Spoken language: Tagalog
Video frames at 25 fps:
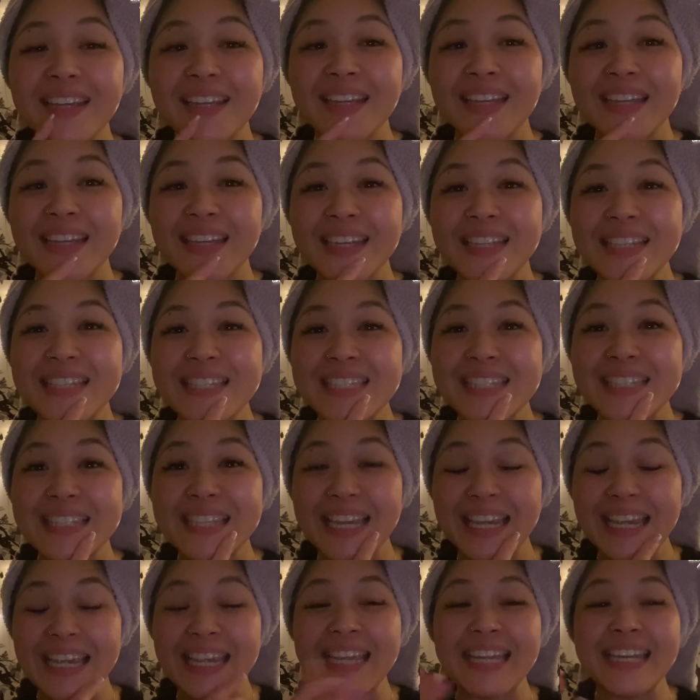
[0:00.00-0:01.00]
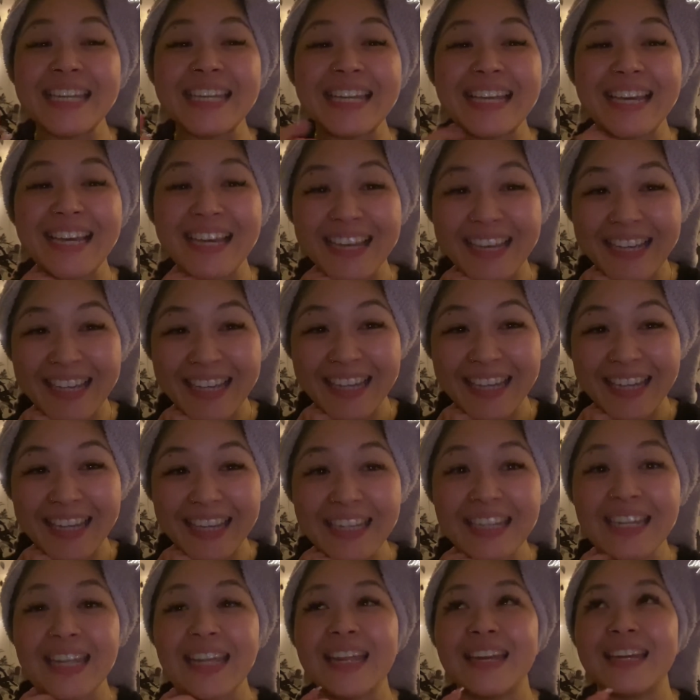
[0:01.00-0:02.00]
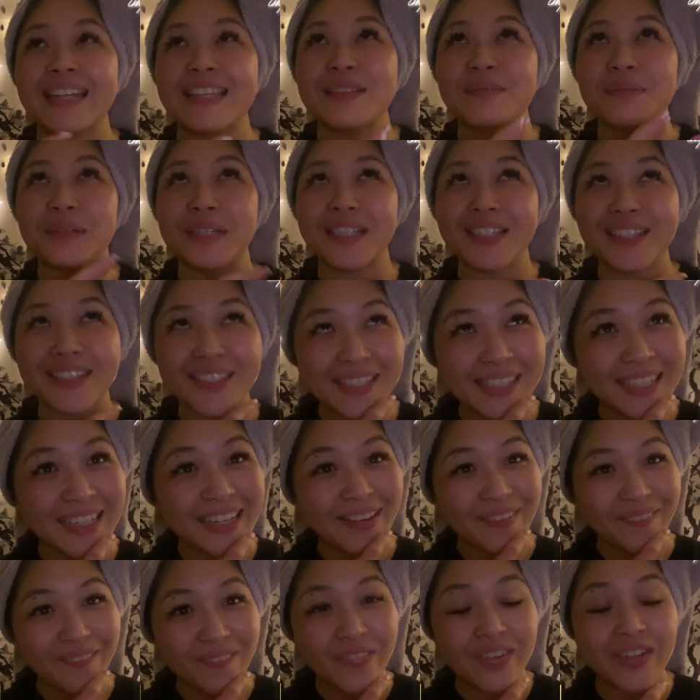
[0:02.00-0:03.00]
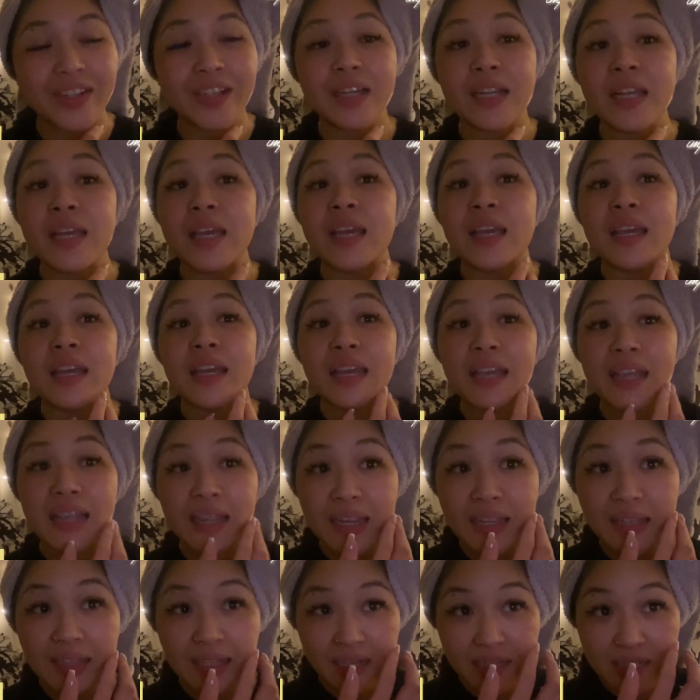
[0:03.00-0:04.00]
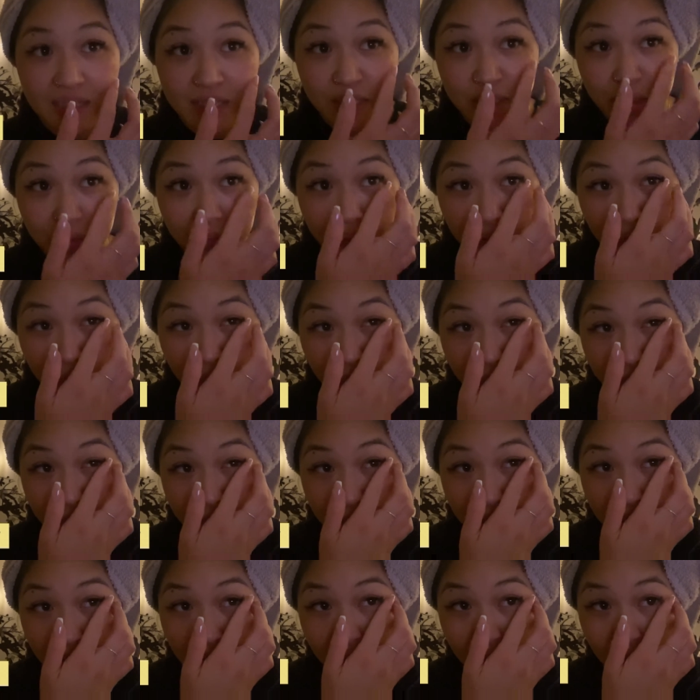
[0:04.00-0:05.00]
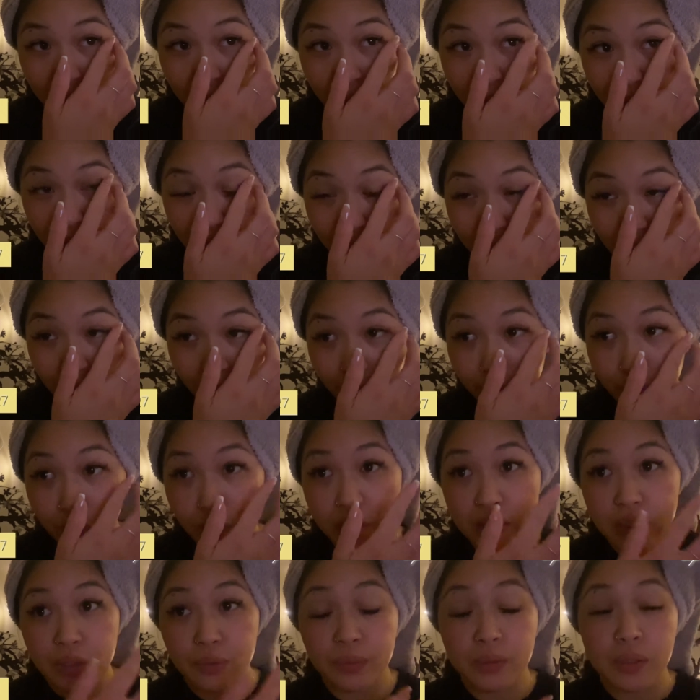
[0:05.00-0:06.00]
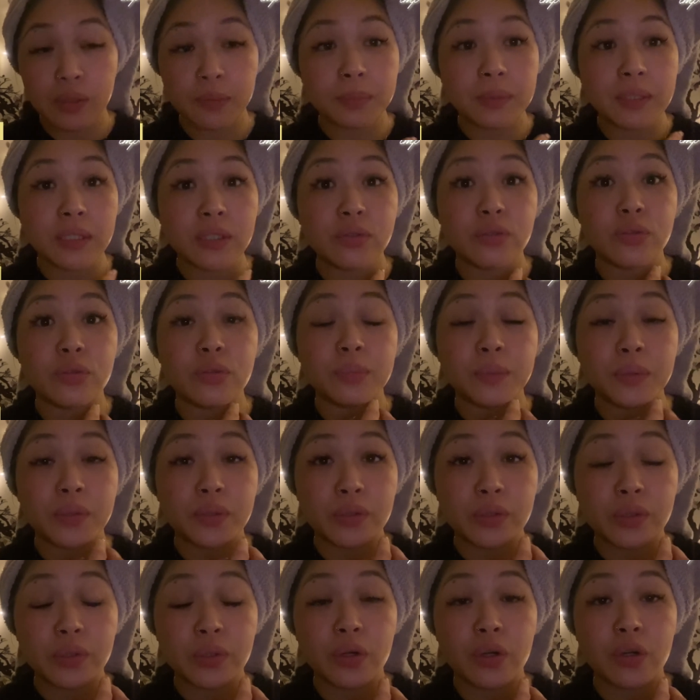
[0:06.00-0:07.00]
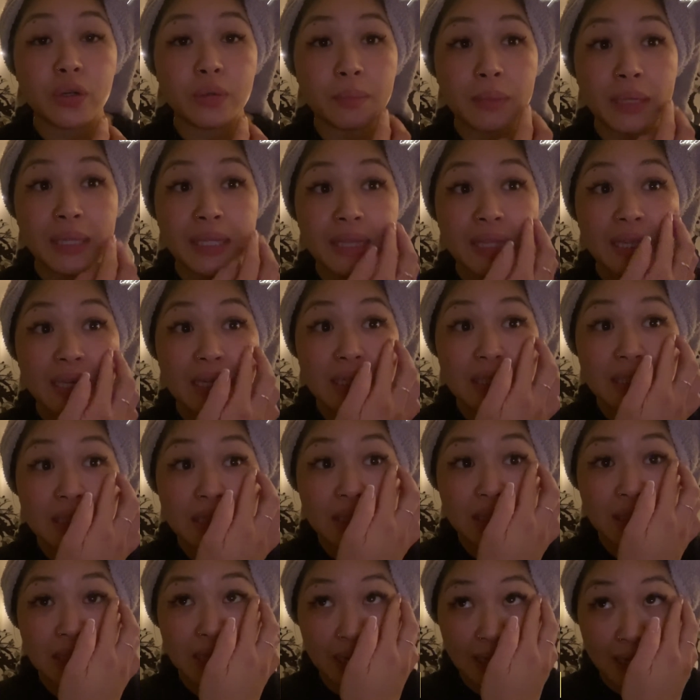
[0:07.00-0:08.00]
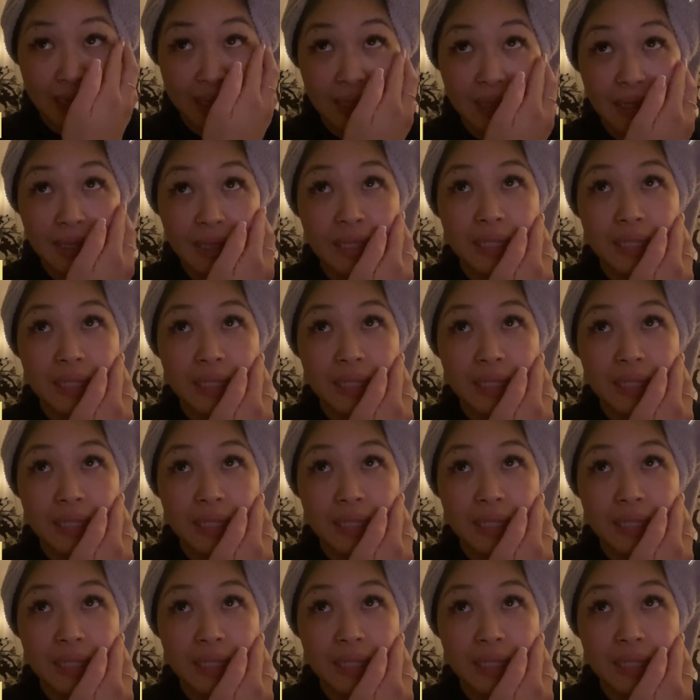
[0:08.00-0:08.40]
It's day 9 and it's my lucky number. And I just want to update you. Of course, I will update you tomorrow on my day 10.